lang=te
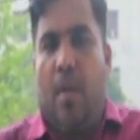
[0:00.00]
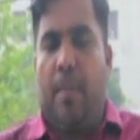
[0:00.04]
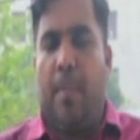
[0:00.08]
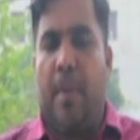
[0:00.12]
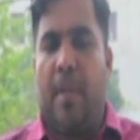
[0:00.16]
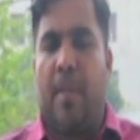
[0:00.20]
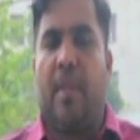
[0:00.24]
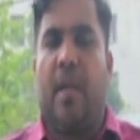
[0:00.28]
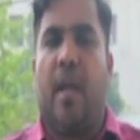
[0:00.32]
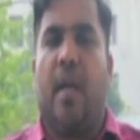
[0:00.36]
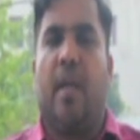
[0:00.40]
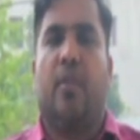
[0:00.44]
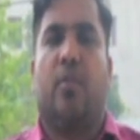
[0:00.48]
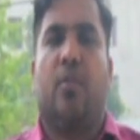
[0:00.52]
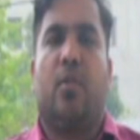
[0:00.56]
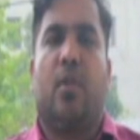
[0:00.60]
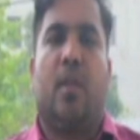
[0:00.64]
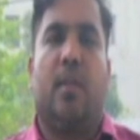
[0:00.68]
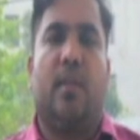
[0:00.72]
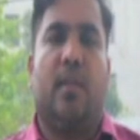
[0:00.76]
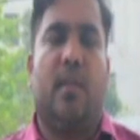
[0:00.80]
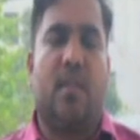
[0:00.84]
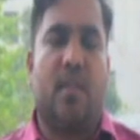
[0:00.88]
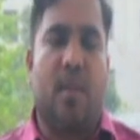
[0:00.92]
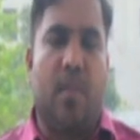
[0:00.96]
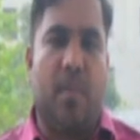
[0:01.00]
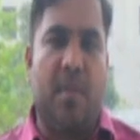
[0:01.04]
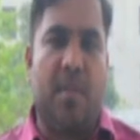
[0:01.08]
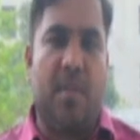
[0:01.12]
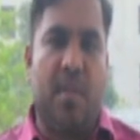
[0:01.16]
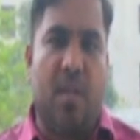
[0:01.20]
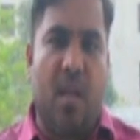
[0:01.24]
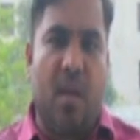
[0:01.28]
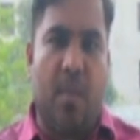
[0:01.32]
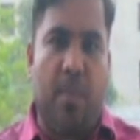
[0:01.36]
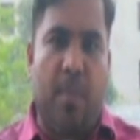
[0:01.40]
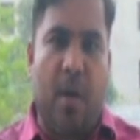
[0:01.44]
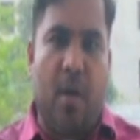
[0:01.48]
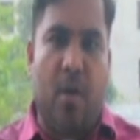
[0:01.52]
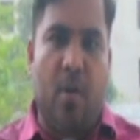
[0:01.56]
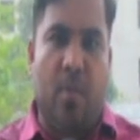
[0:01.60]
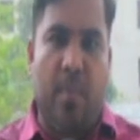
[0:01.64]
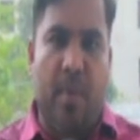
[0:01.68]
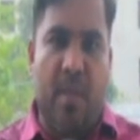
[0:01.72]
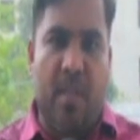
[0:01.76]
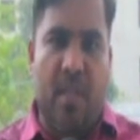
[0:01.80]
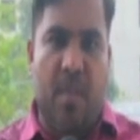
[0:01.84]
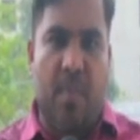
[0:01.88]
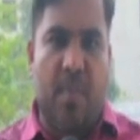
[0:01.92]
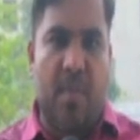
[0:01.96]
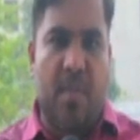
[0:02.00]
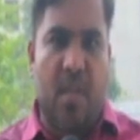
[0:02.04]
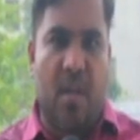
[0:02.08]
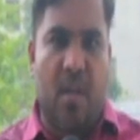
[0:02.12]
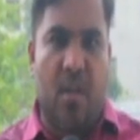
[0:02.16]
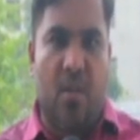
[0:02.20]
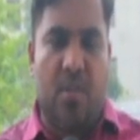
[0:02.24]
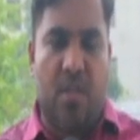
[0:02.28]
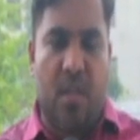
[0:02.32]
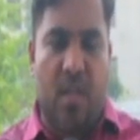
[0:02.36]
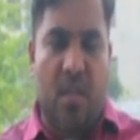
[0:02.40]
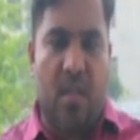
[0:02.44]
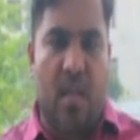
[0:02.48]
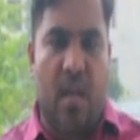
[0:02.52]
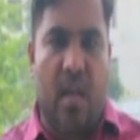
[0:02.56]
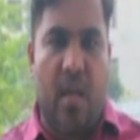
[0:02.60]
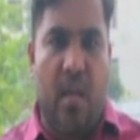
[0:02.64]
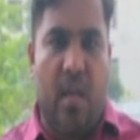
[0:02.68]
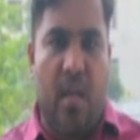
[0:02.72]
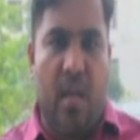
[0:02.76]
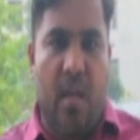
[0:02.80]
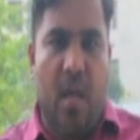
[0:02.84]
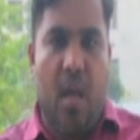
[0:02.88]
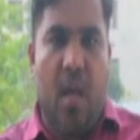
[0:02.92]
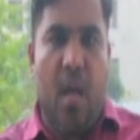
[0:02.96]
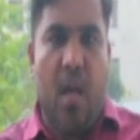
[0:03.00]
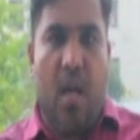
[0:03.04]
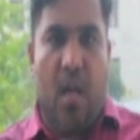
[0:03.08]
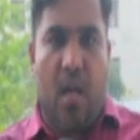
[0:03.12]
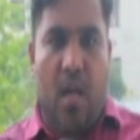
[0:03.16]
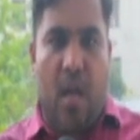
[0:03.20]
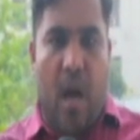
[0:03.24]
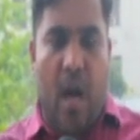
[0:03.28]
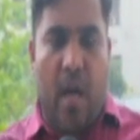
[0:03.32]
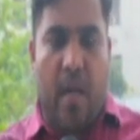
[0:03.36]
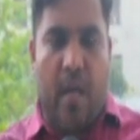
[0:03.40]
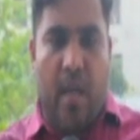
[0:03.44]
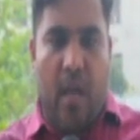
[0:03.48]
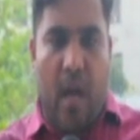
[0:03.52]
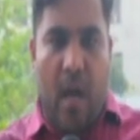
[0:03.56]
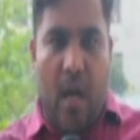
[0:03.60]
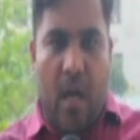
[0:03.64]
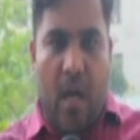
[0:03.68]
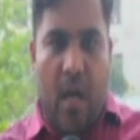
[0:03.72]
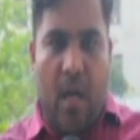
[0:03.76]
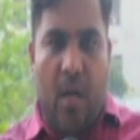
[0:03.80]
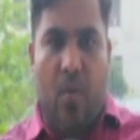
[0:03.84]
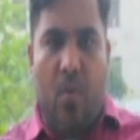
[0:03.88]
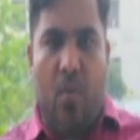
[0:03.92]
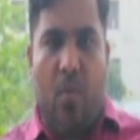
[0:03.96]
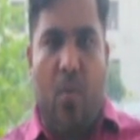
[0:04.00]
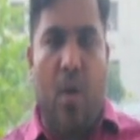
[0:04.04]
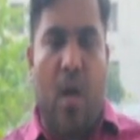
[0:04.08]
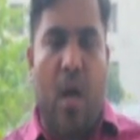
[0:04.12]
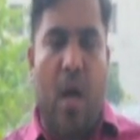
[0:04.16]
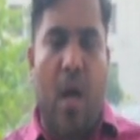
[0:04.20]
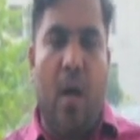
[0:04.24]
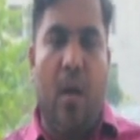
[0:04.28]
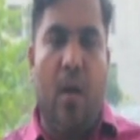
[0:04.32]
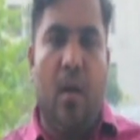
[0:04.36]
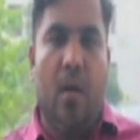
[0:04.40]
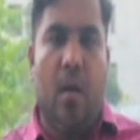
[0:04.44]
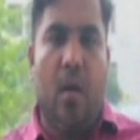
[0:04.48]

పెద్ద ఎత్తున దీనికి సంబంధించి ఏర్పాట్లు బీజేపీ శ్రేణులు చేశాయి కానీ అక్కడ కూడా